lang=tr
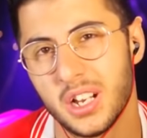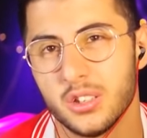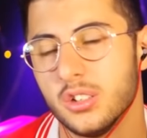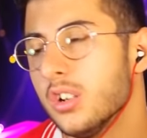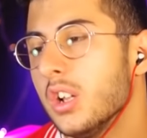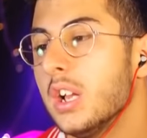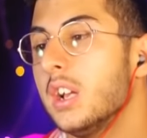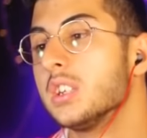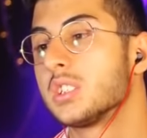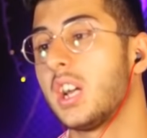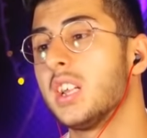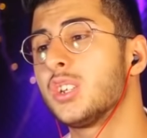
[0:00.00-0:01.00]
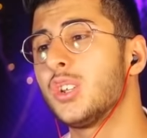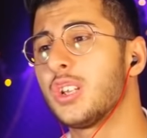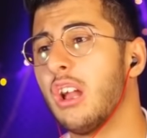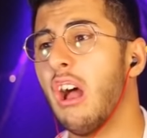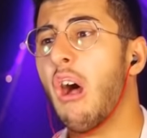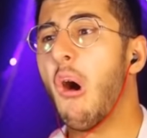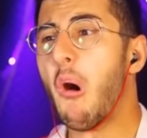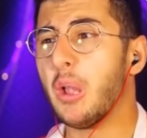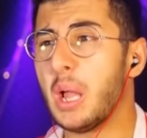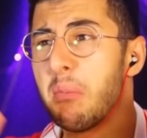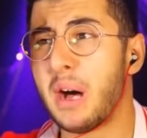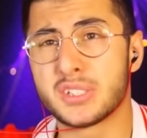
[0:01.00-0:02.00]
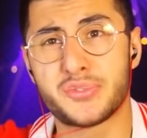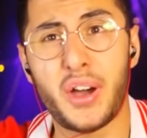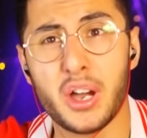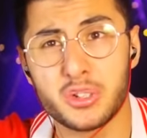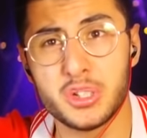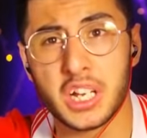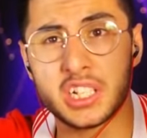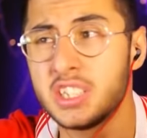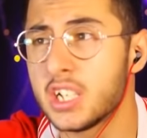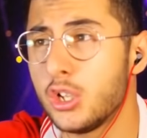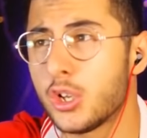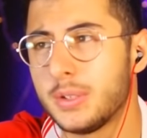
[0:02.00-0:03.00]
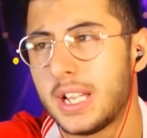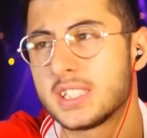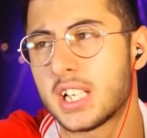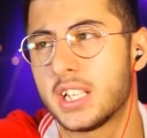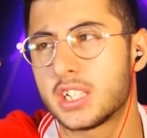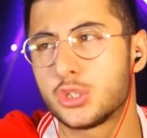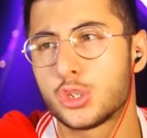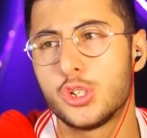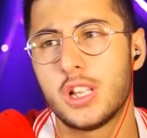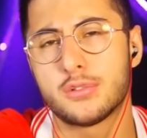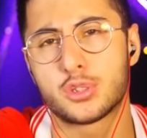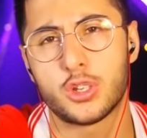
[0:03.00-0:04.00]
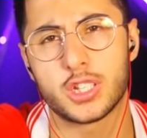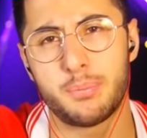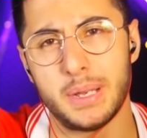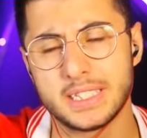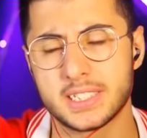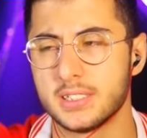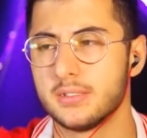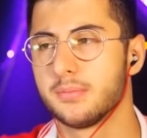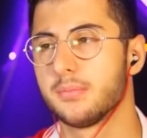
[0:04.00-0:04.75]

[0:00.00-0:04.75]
ya diyor. Sağdaki diyor ki olamaz fuck you yakında geliyorum yani sağdaki true love soldaki person.